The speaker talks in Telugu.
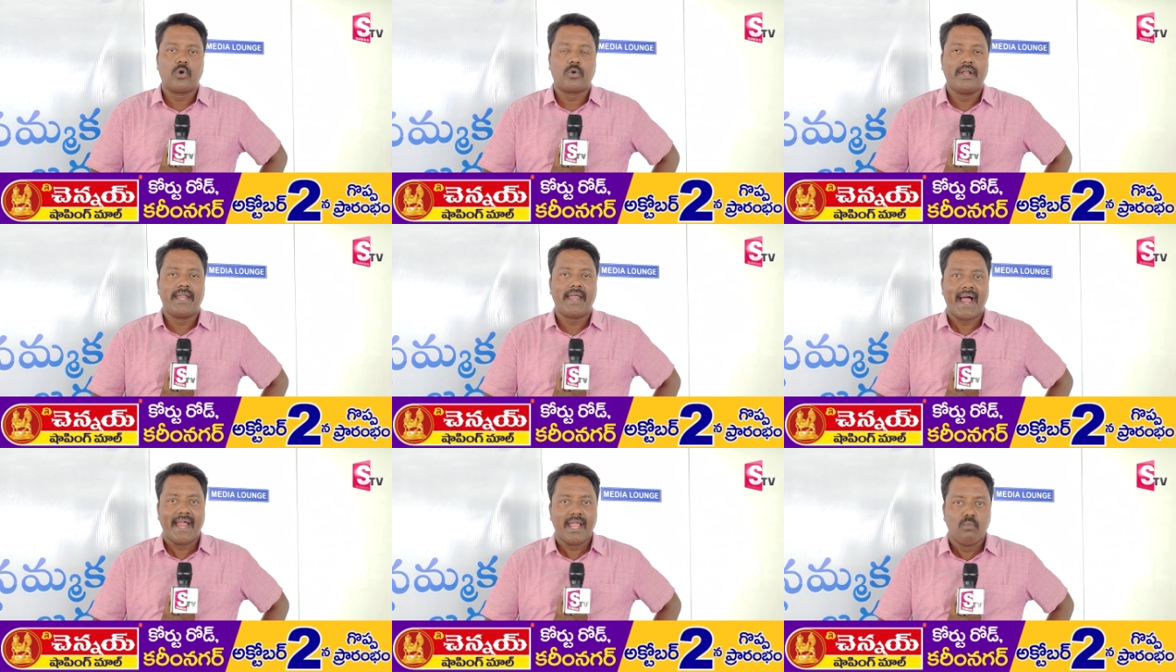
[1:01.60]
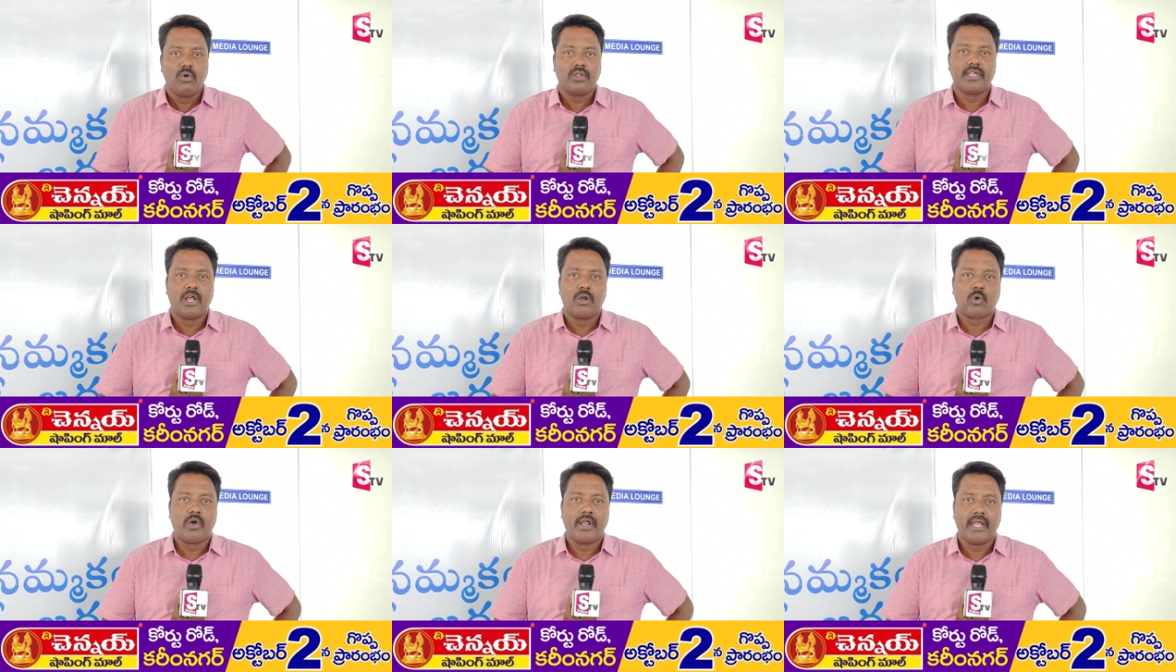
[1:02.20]
కోర్టు న్యాయమూర్తి
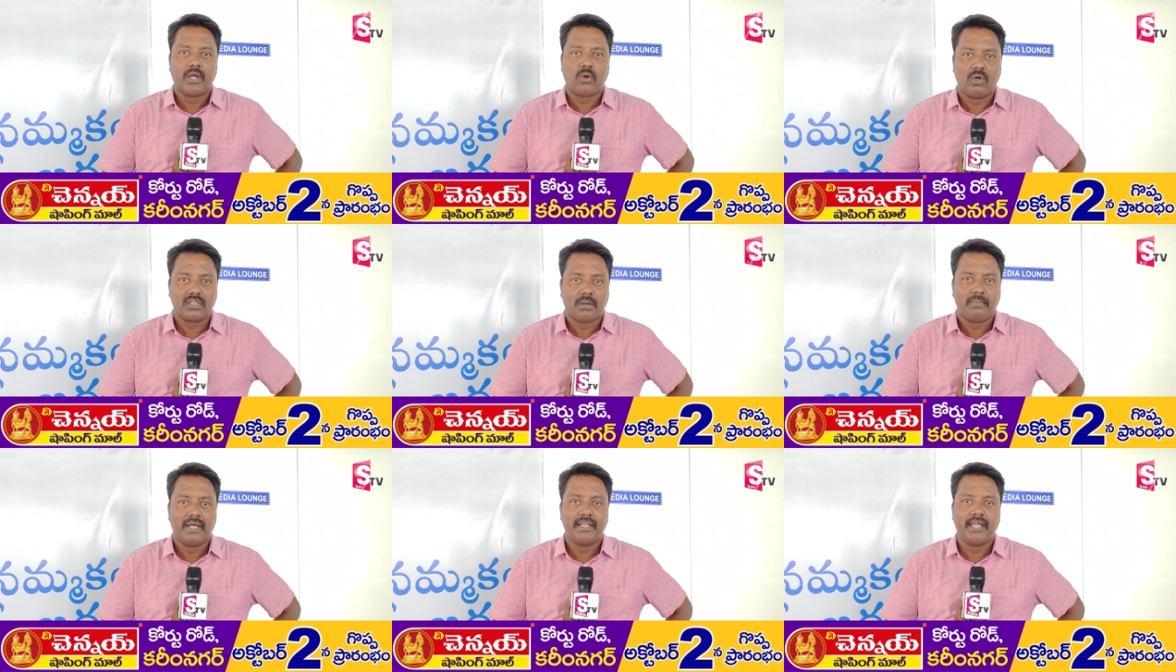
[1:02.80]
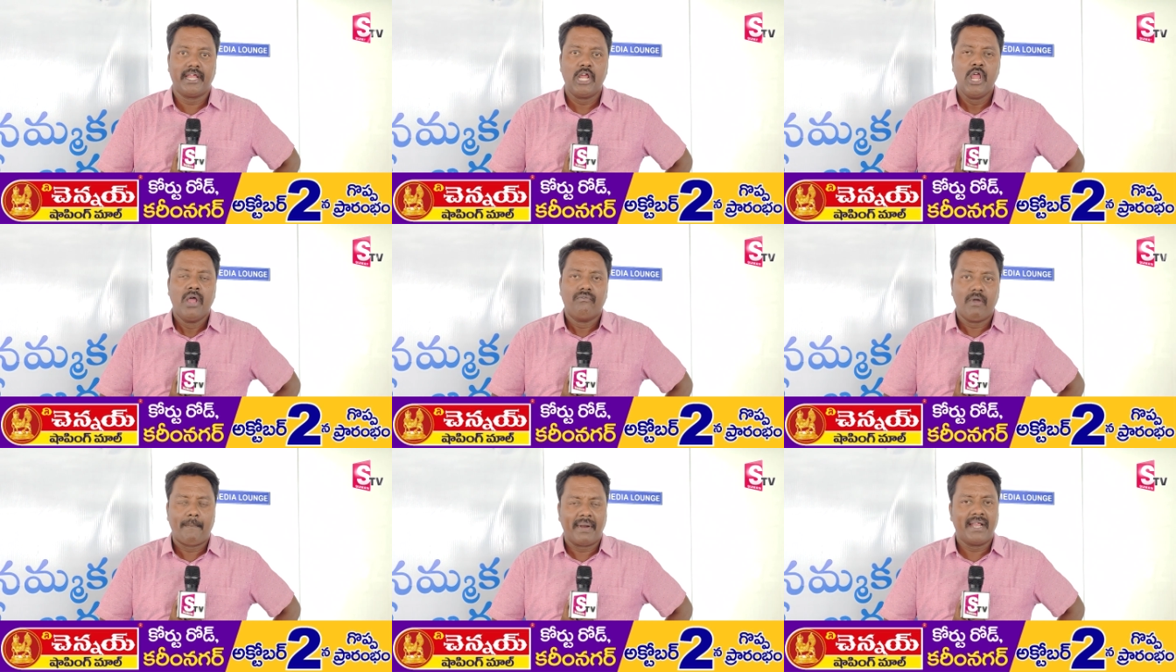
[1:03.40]
అనుకొని కొంతమంది
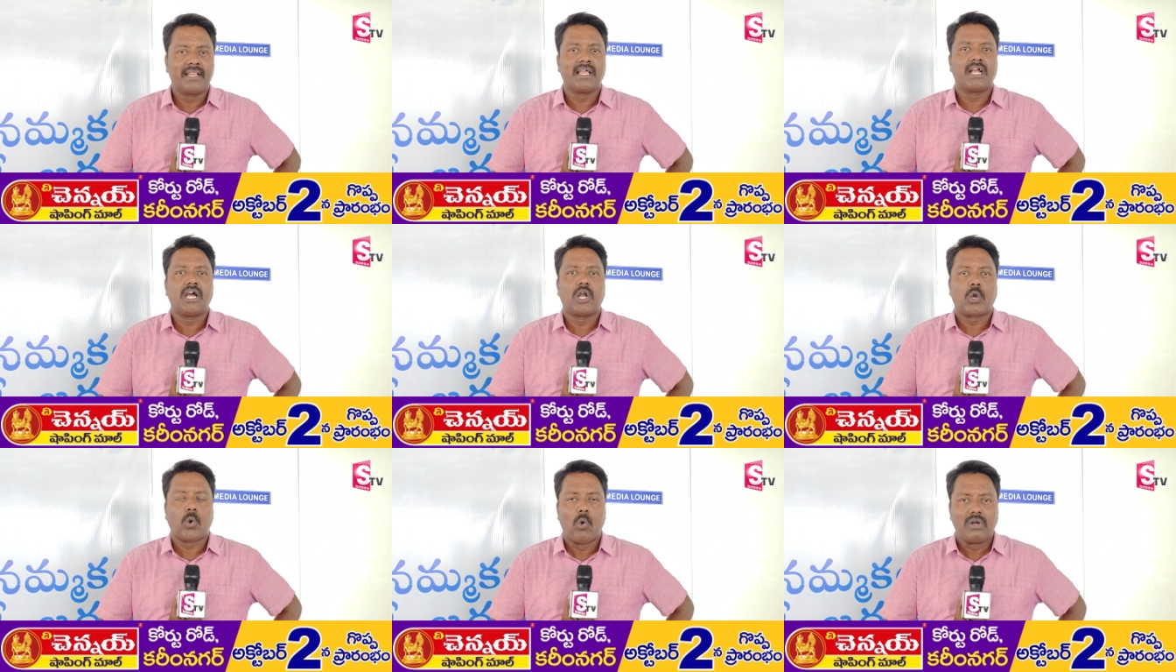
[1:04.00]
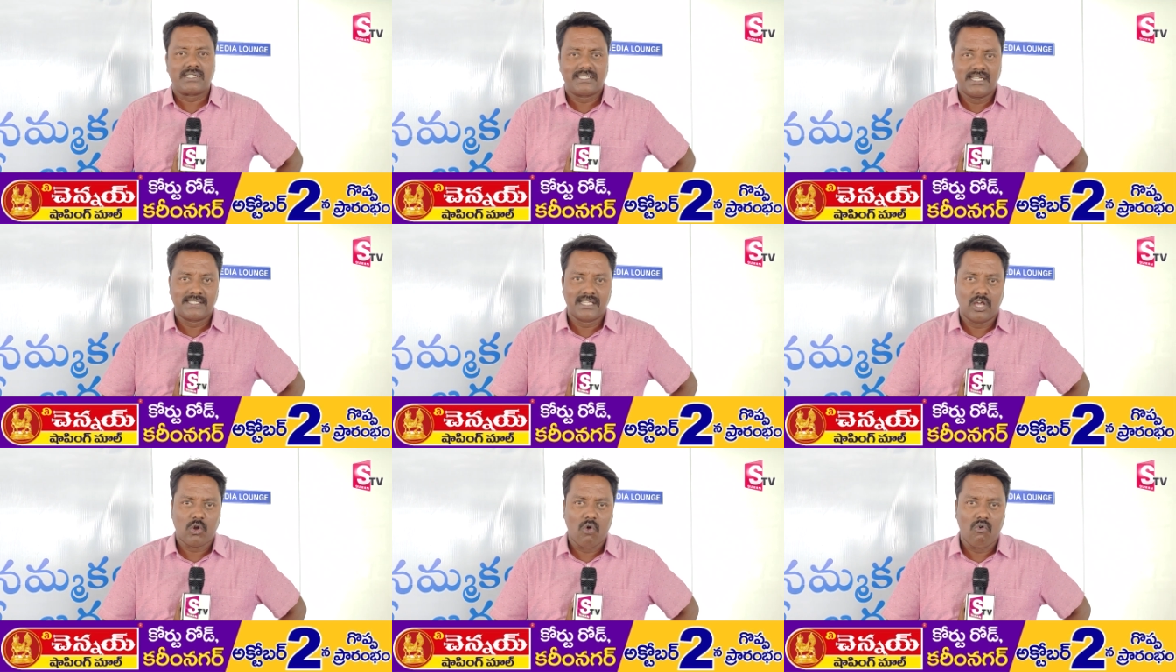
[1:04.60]
విపరీతంగా ట్రోల్స్
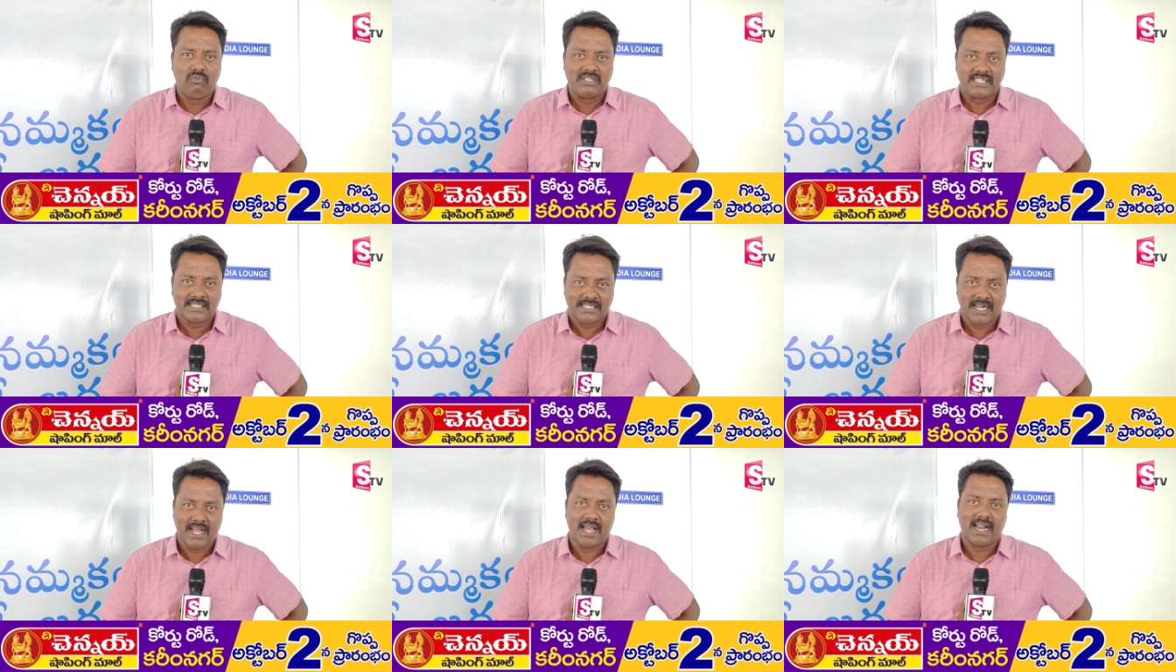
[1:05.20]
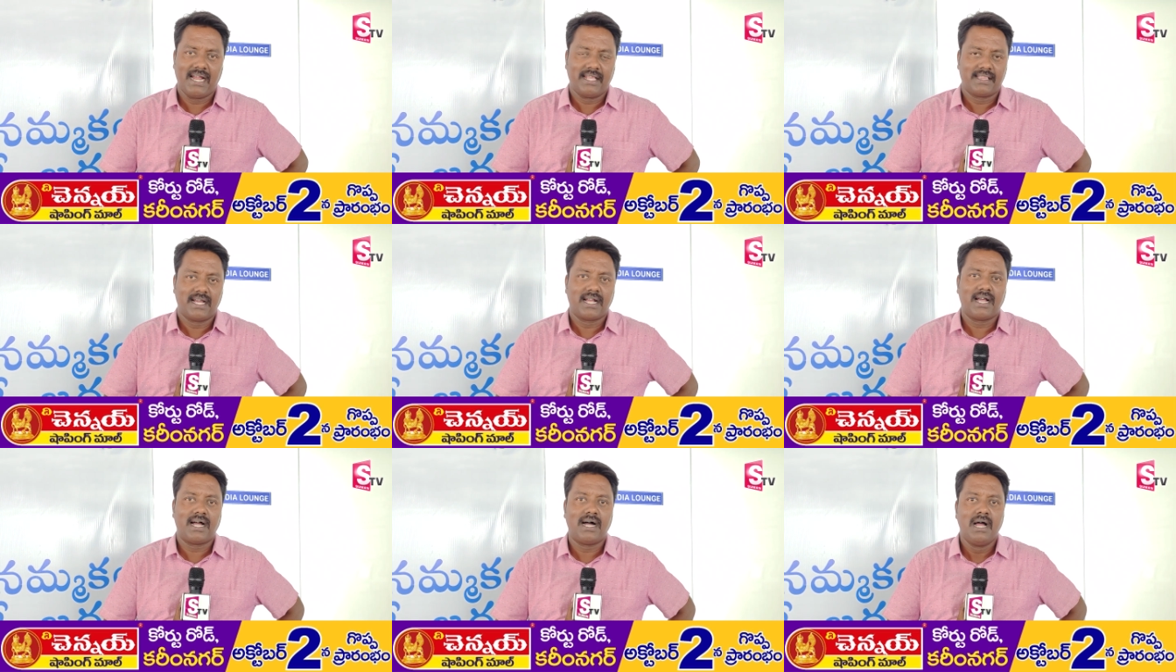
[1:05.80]
చేశారు
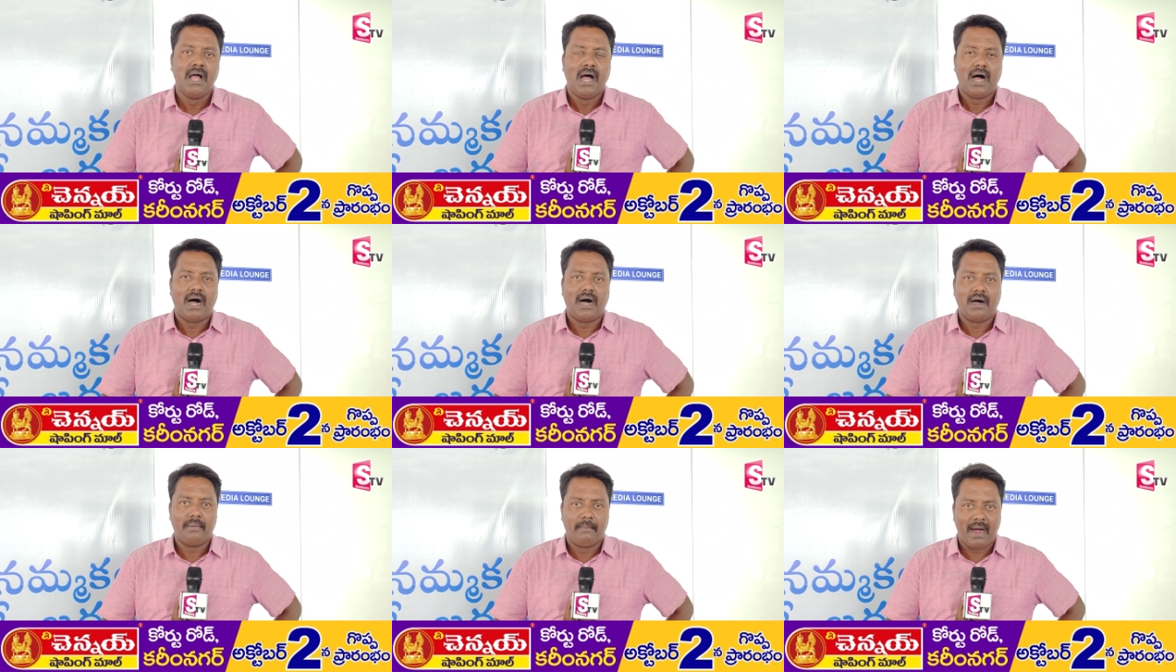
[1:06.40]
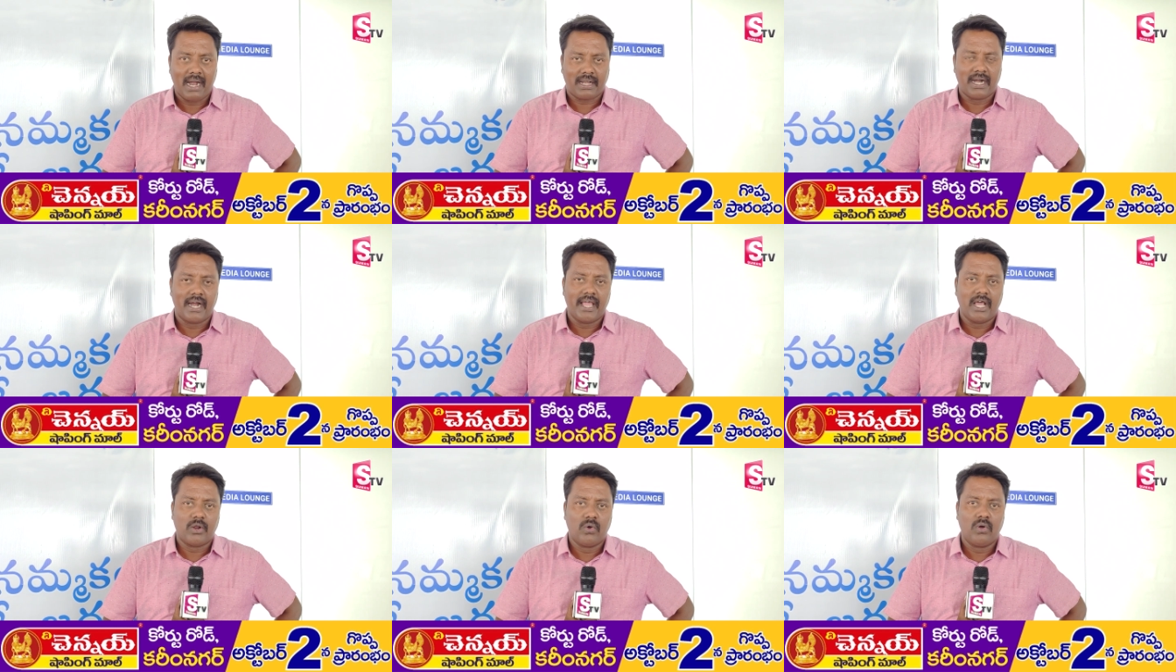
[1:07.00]
విచక్షణారహితంగా
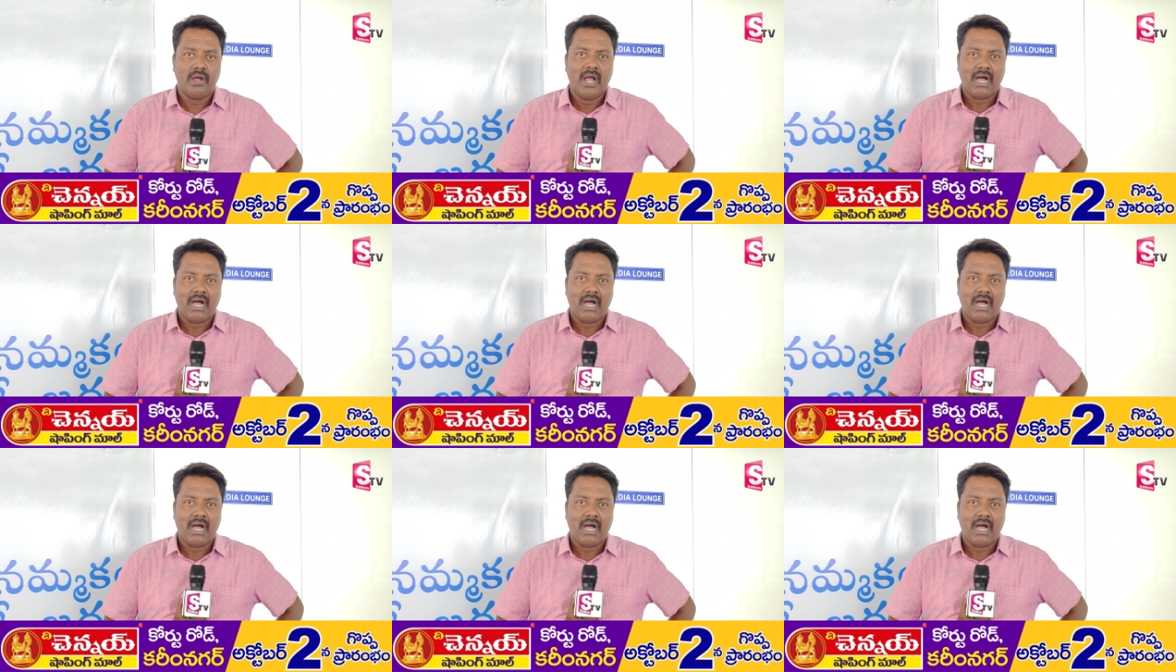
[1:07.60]
మాట్లాడారు